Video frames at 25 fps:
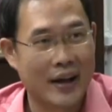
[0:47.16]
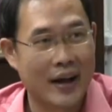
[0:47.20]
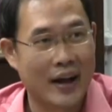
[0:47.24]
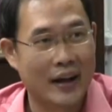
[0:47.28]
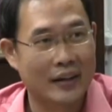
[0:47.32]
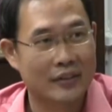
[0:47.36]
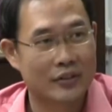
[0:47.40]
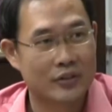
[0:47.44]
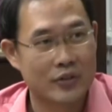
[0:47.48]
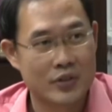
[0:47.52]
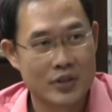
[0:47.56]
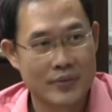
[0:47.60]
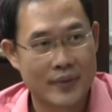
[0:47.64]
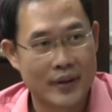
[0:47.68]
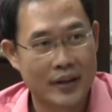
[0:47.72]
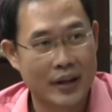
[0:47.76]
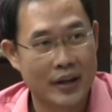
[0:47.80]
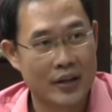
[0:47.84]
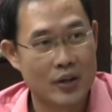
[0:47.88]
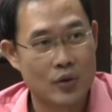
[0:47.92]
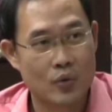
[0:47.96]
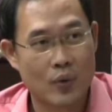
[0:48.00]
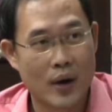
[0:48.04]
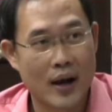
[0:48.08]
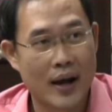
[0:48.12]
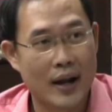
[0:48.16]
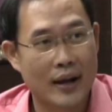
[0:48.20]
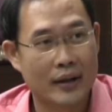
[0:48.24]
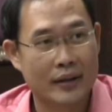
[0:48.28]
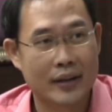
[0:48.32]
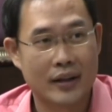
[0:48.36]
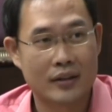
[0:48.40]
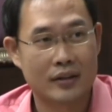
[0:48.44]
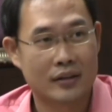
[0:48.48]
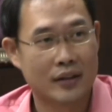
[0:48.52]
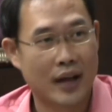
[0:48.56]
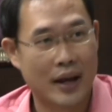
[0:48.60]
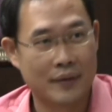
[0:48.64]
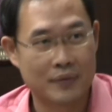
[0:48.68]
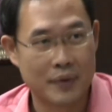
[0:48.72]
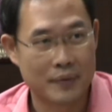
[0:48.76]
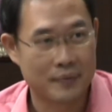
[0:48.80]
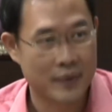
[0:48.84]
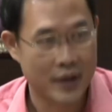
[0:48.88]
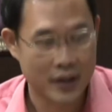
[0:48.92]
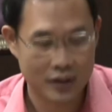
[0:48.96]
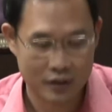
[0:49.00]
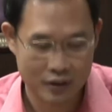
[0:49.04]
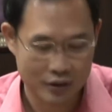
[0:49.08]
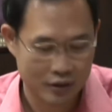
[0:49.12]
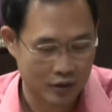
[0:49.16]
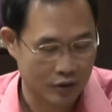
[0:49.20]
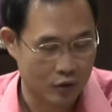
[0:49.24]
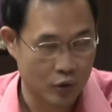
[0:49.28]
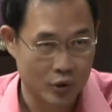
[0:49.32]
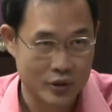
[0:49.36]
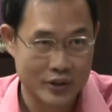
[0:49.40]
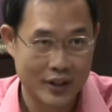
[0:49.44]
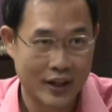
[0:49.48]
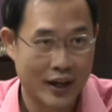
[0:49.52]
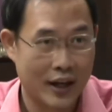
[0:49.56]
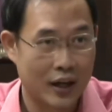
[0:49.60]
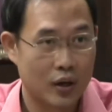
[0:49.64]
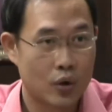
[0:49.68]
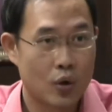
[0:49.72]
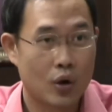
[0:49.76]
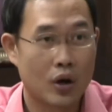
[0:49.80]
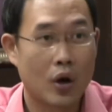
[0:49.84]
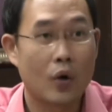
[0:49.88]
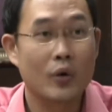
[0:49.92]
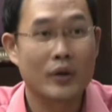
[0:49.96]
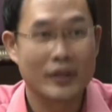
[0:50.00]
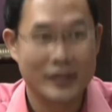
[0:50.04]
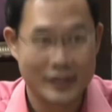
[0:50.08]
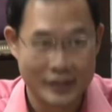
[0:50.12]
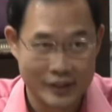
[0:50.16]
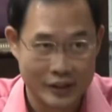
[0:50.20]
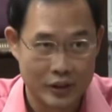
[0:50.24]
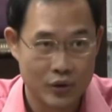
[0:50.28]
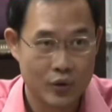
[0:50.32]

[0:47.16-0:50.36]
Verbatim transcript: รุงเทพมหานคร และส่วนภูมิภาค 4 ภาครวม